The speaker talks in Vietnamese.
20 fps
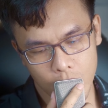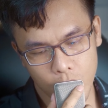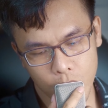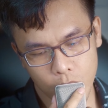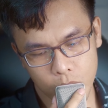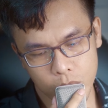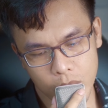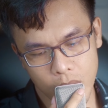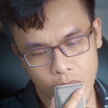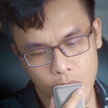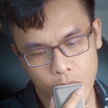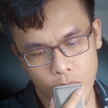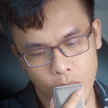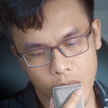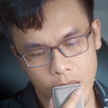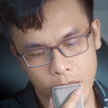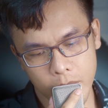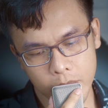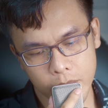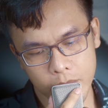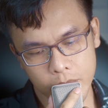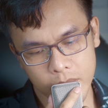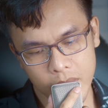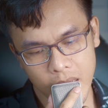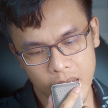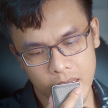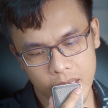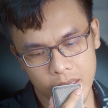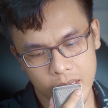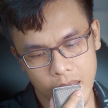cùng nhau nắm
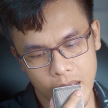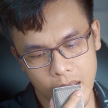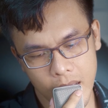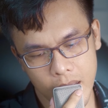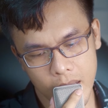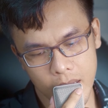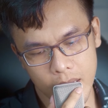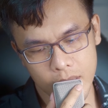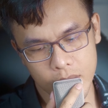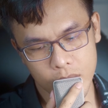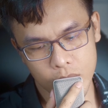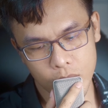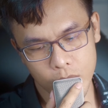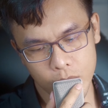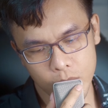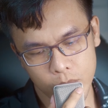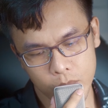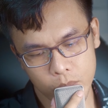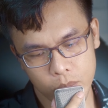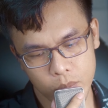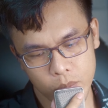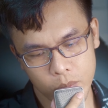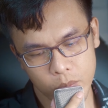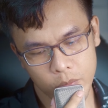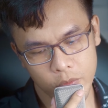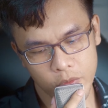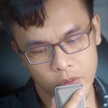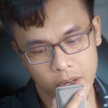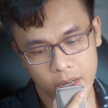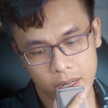tay ta
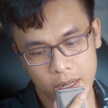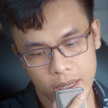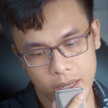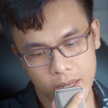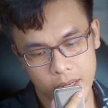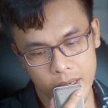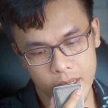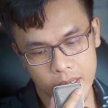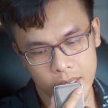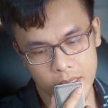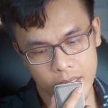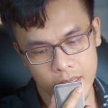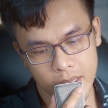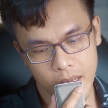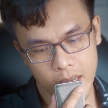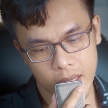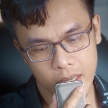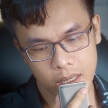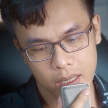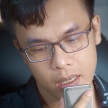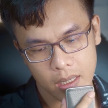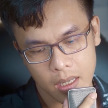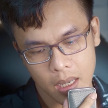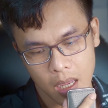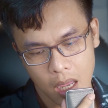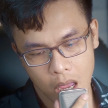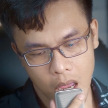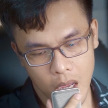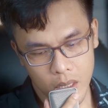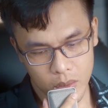xung vầy nơi này
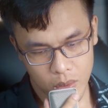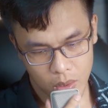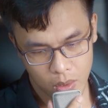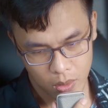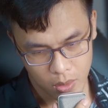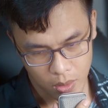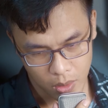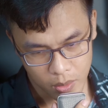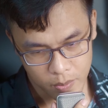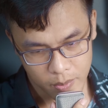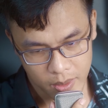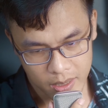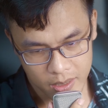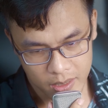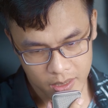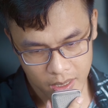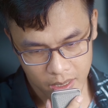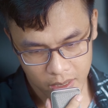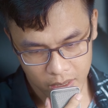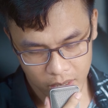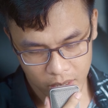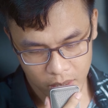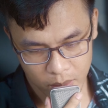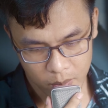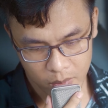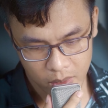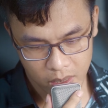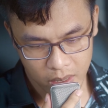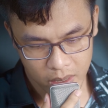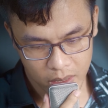có biết chẳng
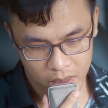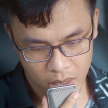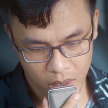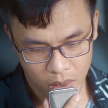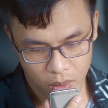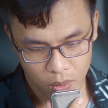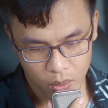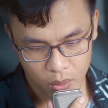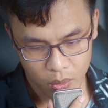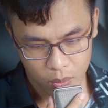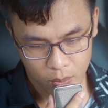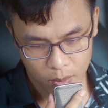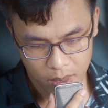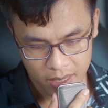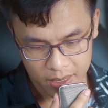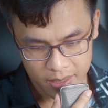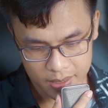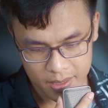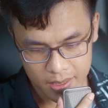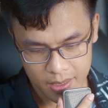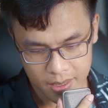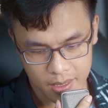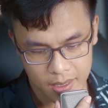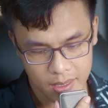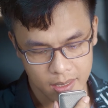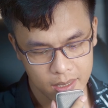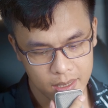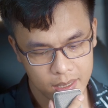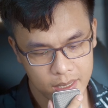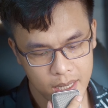em nơi đâu bây
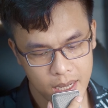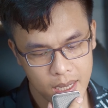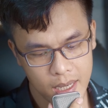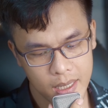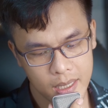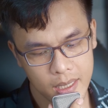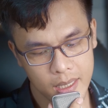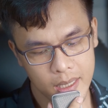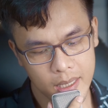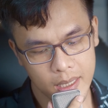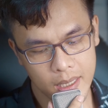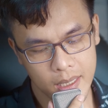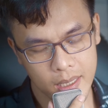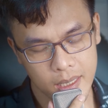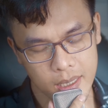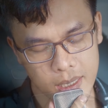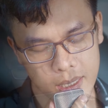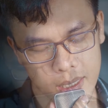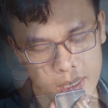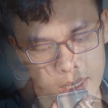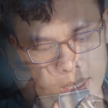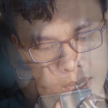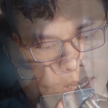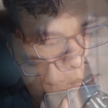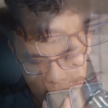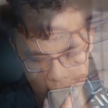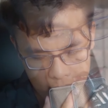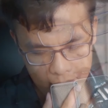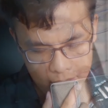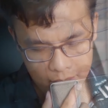giờ đây
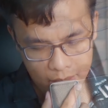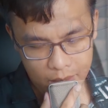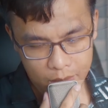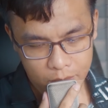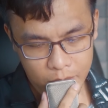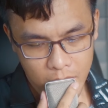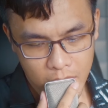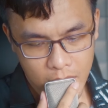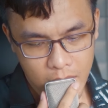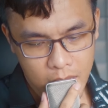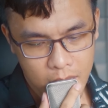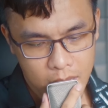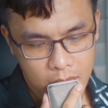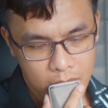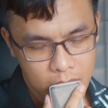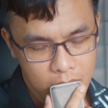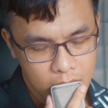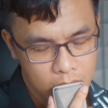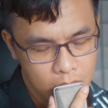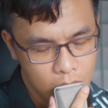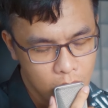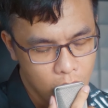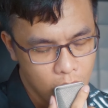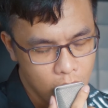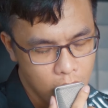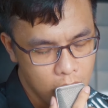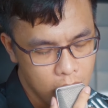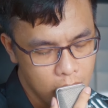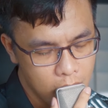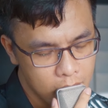từng cơn mưa đi
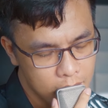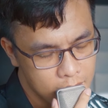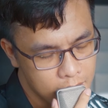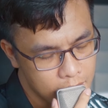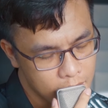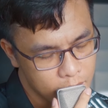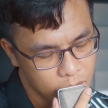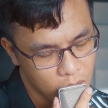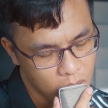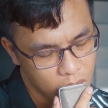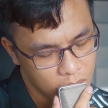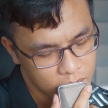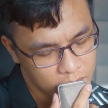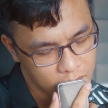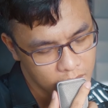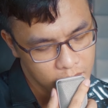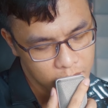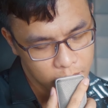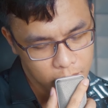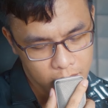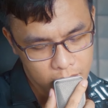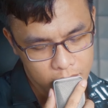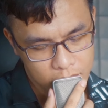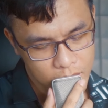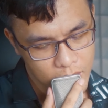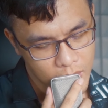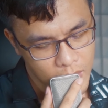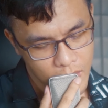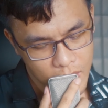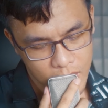qua làm con tim
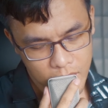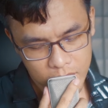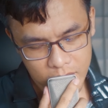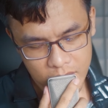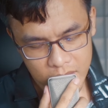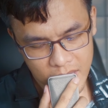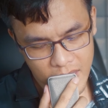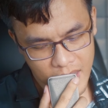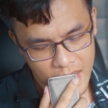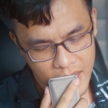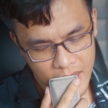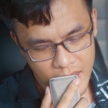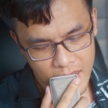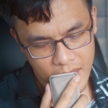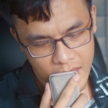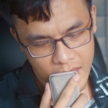anh xót xa